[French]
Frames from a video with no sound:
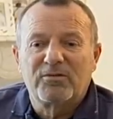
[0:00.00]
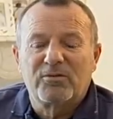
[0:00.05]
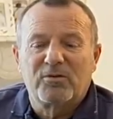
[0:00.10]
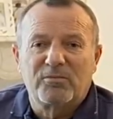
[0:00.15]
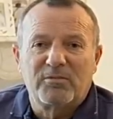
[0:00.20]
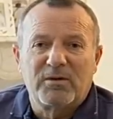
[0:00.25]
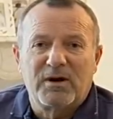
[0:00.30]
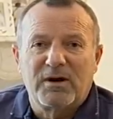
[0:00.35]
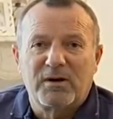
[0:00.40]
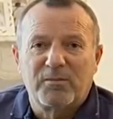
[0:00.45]

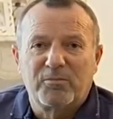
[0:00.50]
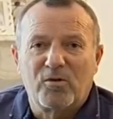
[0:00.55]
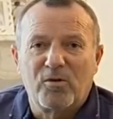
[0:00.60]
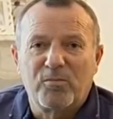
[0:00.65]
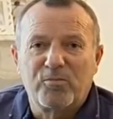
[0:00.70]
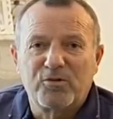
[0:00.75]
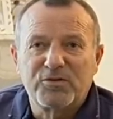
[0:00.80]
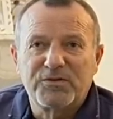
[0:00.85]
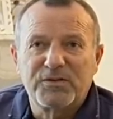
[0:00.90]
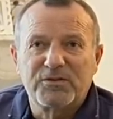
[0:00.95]
on m'a
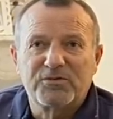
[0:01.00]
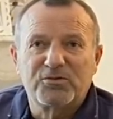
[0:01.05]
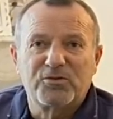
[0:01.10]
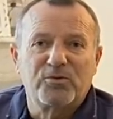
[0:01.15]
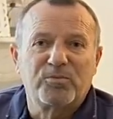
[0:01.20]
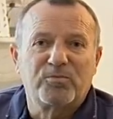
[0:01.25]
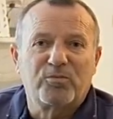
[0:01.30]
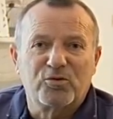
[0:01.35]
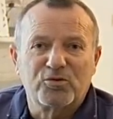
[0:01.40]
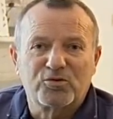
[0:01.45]
proposé ce
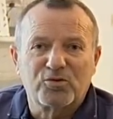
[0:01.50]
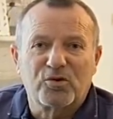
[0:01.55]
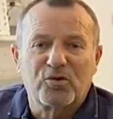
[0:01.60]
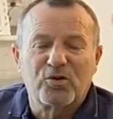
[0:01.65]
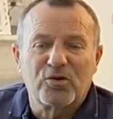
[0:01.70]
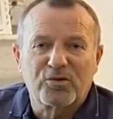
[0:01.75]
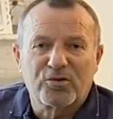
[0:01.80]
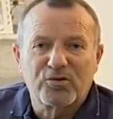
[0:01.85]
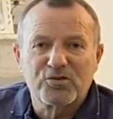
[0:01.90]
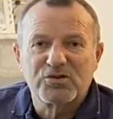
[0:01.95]

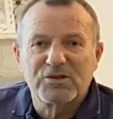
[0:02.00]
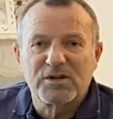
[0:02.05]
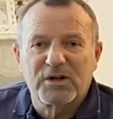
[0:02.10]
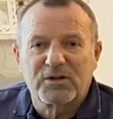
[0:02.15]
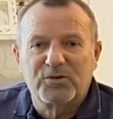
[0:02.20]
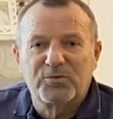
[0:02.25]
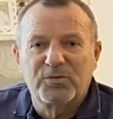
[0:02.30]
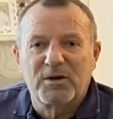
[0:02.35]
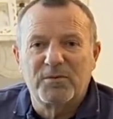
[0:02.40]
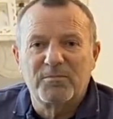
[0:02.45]
protocole que j'ai
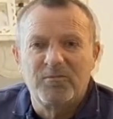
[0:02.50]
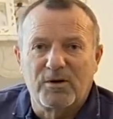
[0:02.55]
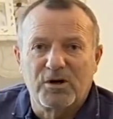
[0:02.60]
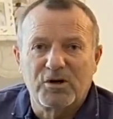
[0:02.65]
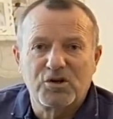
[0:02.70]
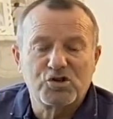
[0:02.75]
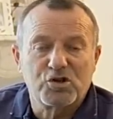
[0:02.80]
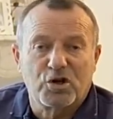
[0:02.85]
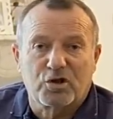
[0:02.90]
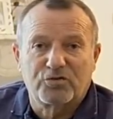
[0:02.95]
actuellement
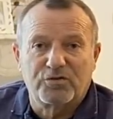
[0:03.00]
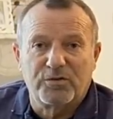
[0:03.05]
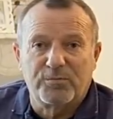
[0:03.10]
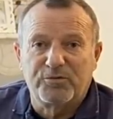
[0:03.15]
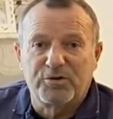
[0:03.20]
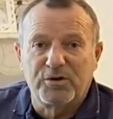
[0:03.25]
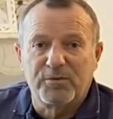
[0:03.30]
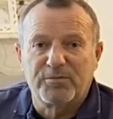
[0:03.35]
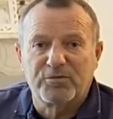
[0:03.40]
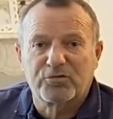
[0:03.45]
et j'ai
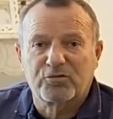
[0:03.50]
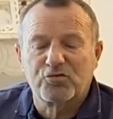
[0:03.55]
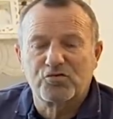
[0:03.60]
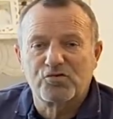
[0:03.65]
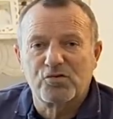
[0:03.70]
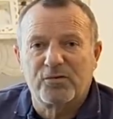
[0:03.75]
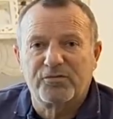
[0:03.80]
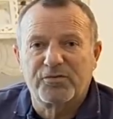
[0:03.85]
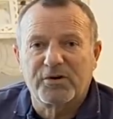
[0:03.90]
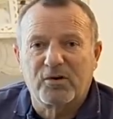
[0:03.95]
accepté parce que
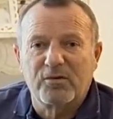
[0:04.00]
je leur fais